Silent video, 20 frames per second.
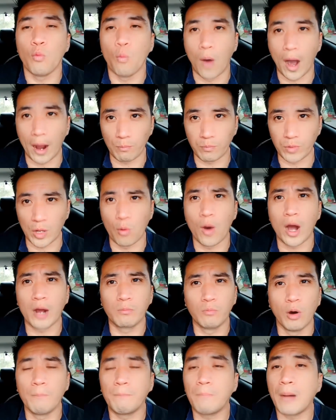Huwag na huwag
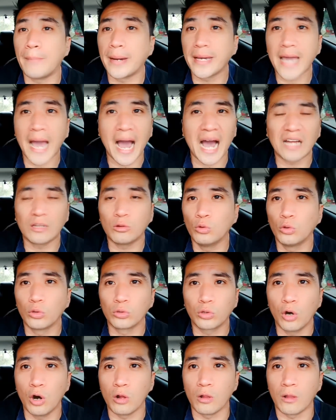mong pabayaan
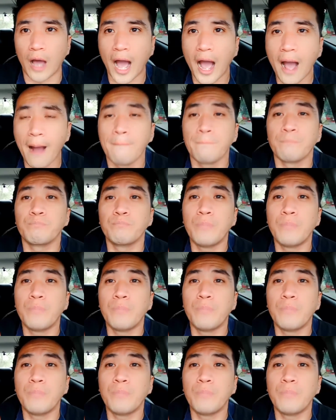utol, ha?